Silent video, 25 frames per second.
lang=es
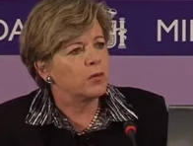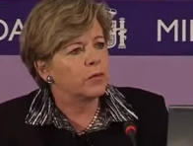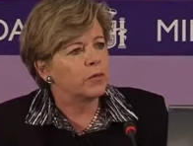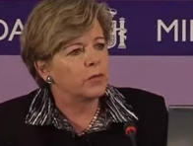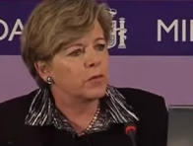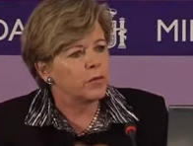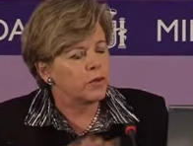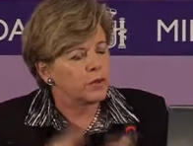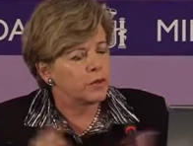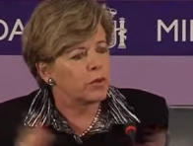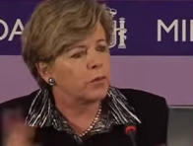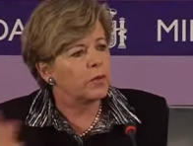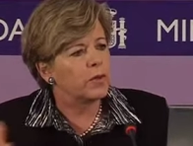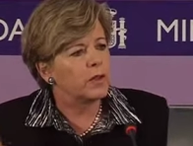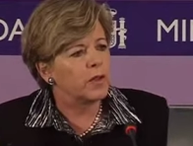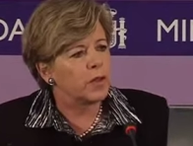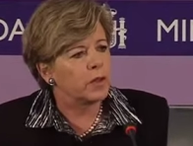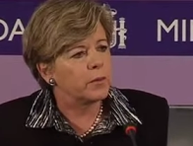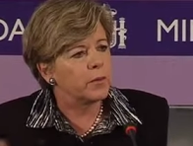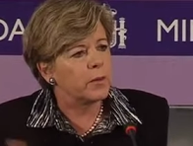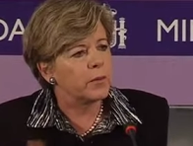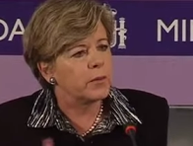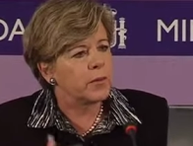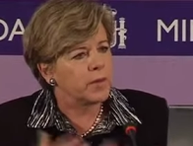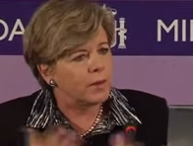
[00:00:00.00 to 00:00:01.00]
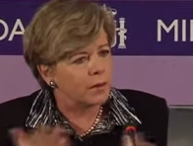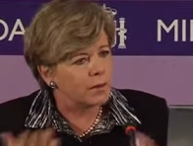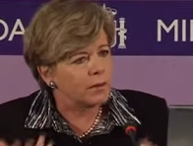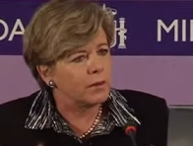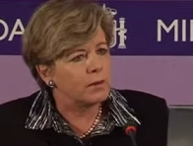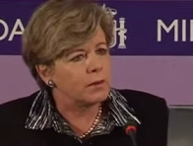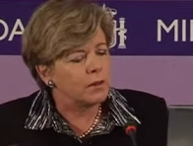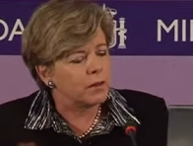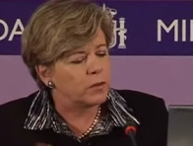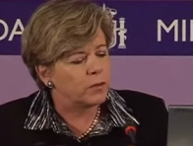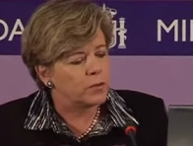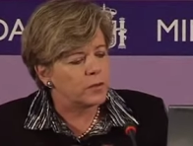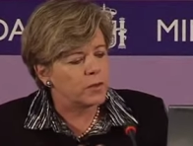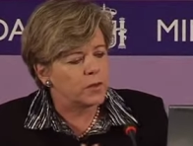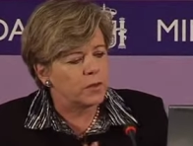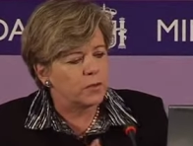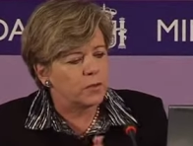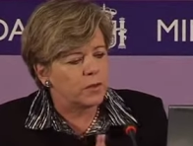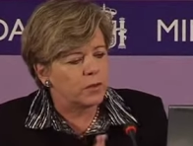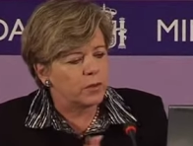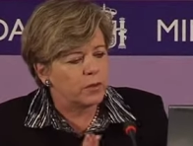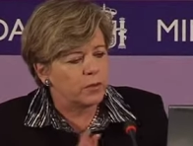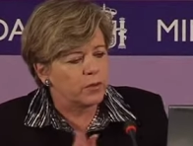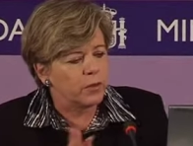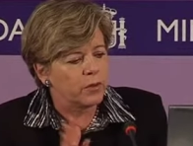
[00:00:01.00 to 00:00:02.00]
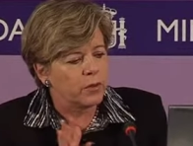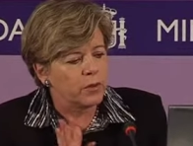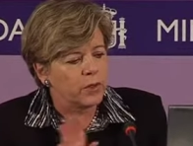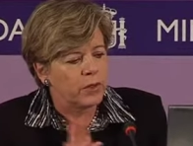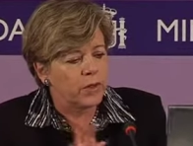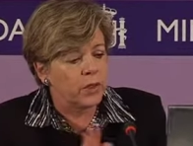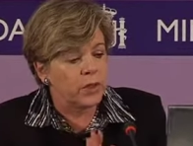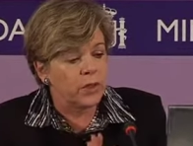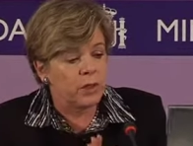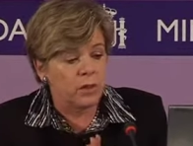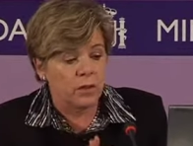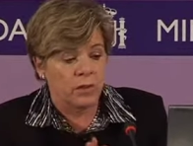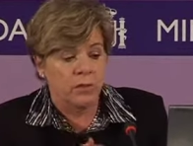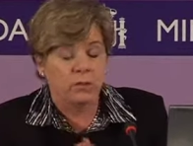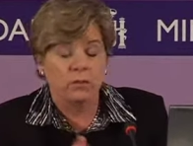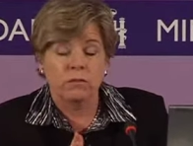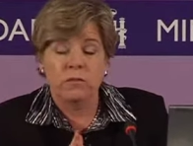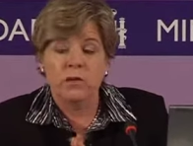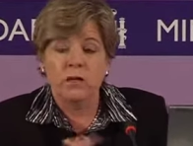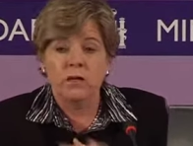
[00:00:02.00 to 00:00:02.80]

con mucho cuidado a partir del Observatorio de Género